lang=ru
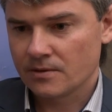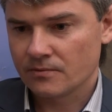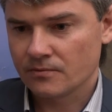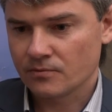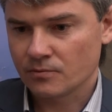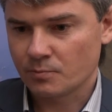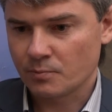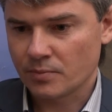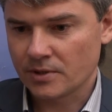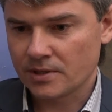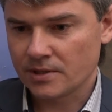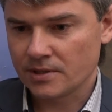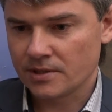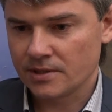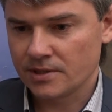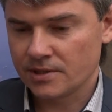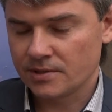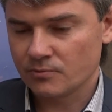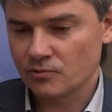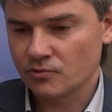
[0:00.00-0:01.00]
Вот, по
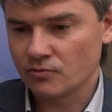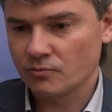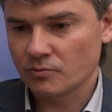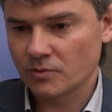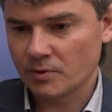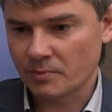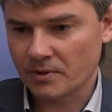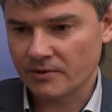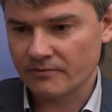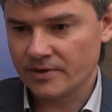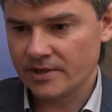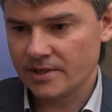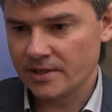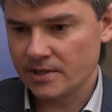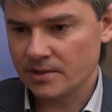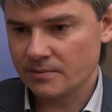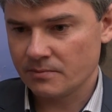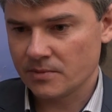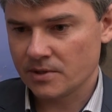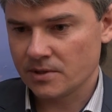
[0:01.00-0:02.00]
этим двум
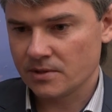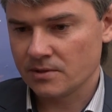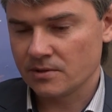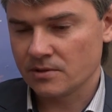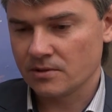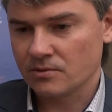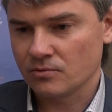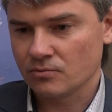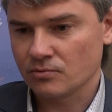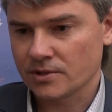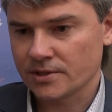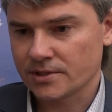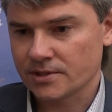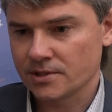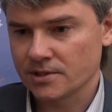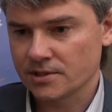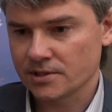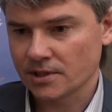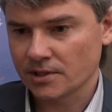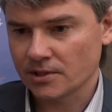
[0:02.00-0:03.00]
направлениям э, у нас
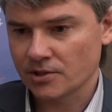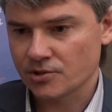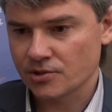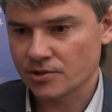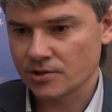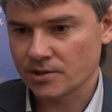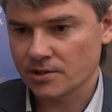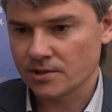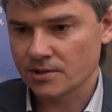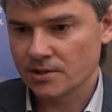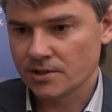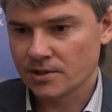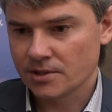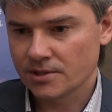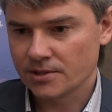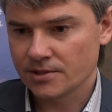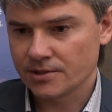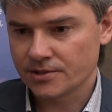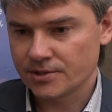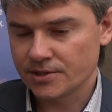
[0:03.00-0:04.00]
достаточно
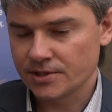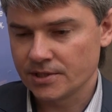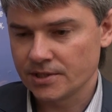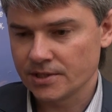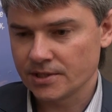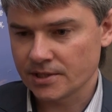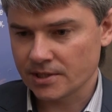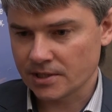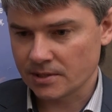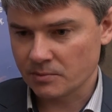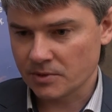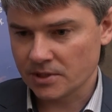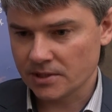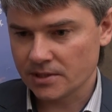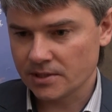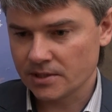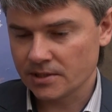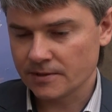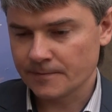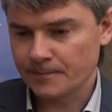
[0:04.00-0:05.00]
э, сильная
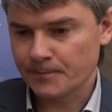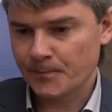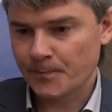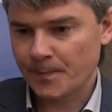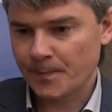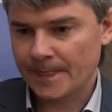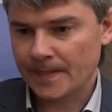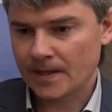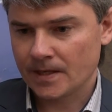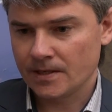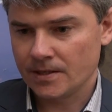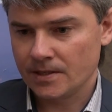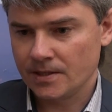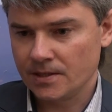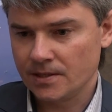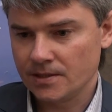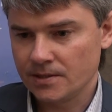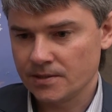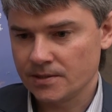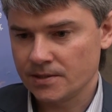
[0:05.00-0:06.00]
команда э, и
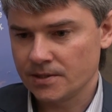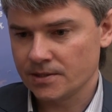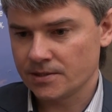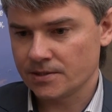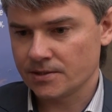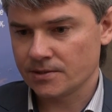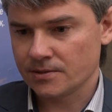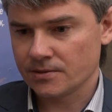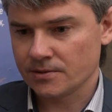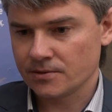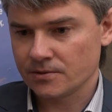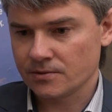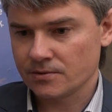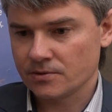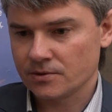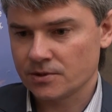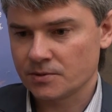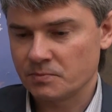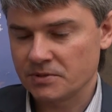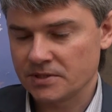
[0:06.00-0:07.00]
есть
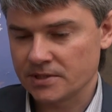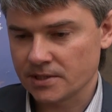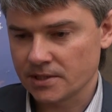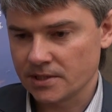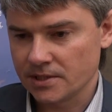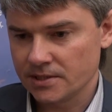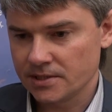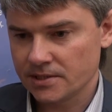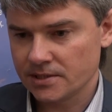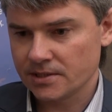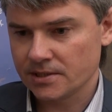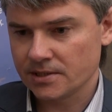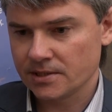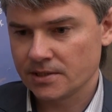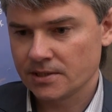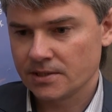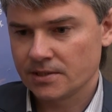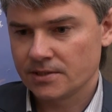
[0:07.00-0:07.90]
специалисты.